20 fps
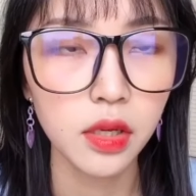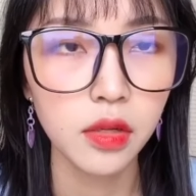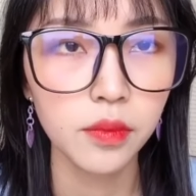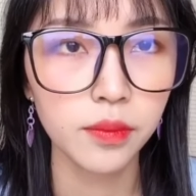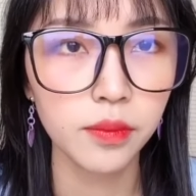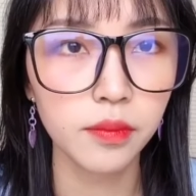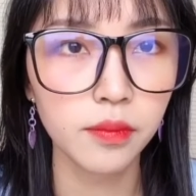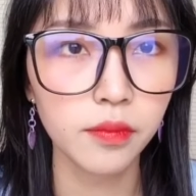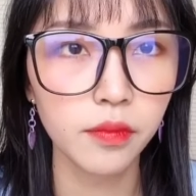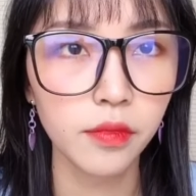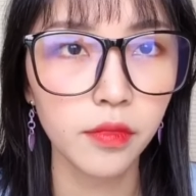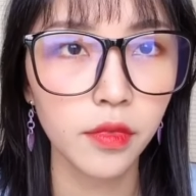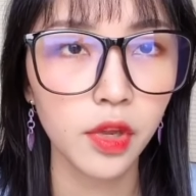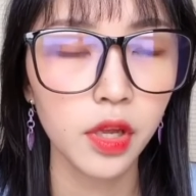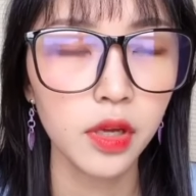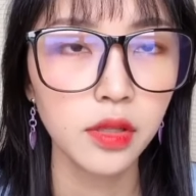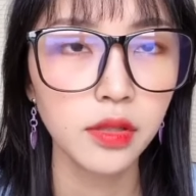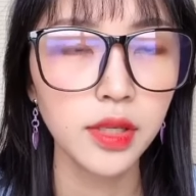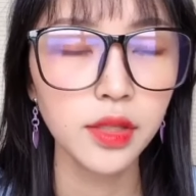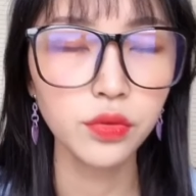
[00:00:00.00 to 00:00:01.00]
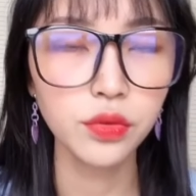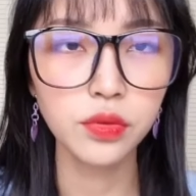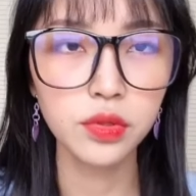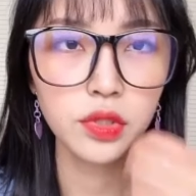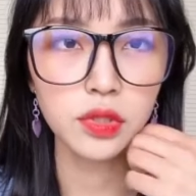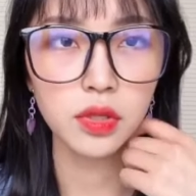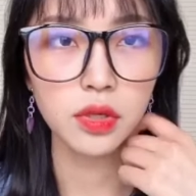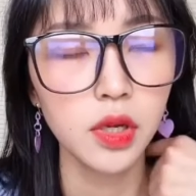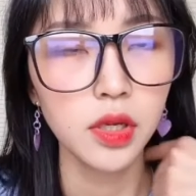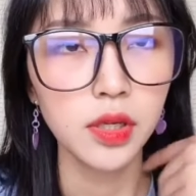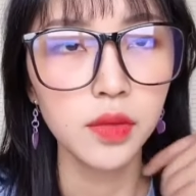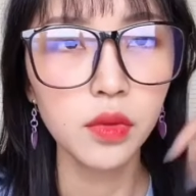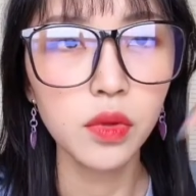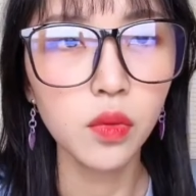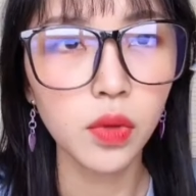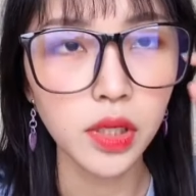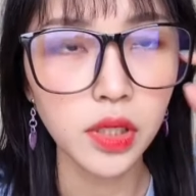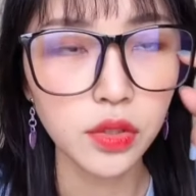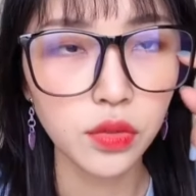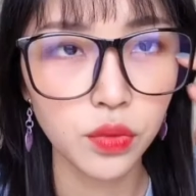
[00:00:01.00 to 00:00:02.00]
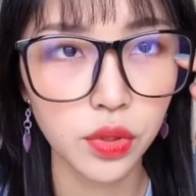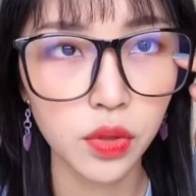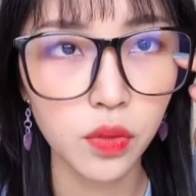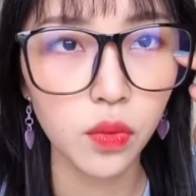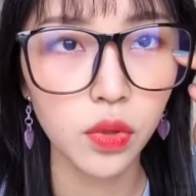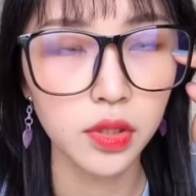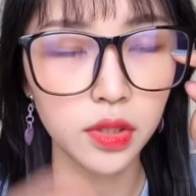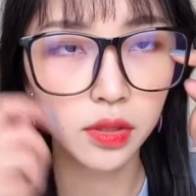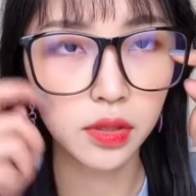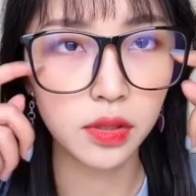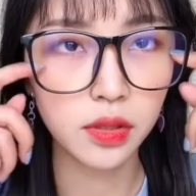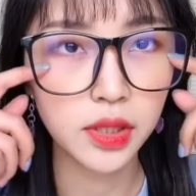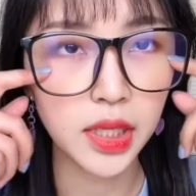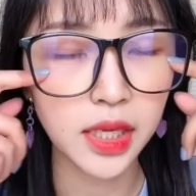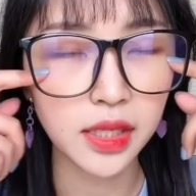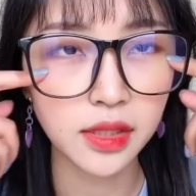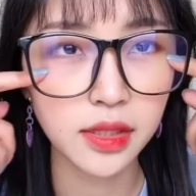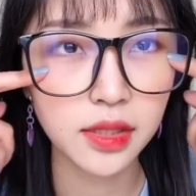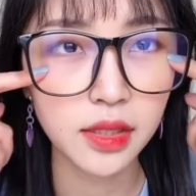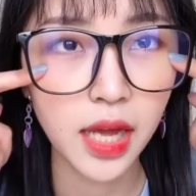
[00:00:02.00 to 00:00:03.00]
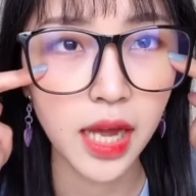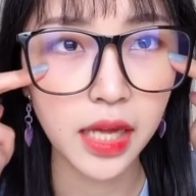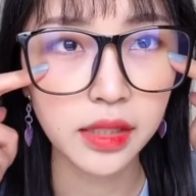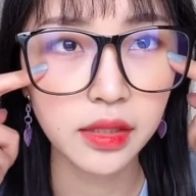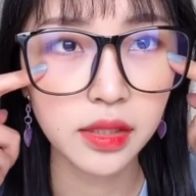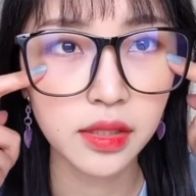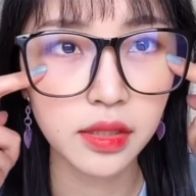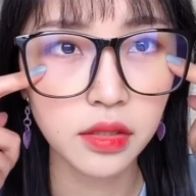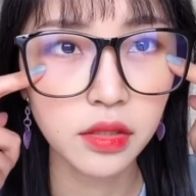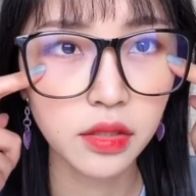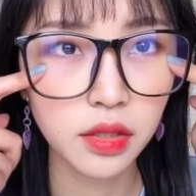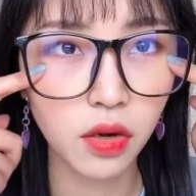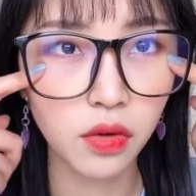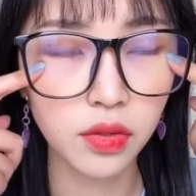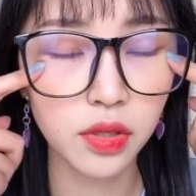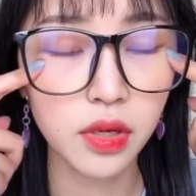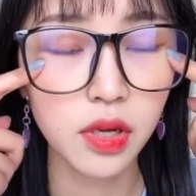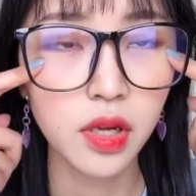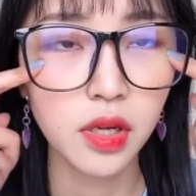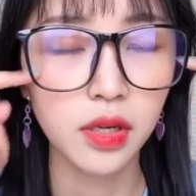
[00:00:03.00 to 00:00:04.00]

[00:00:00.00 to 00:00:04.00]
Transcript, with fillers: 嗯，但就是因为我一直觉得我的眼睛还挺小的，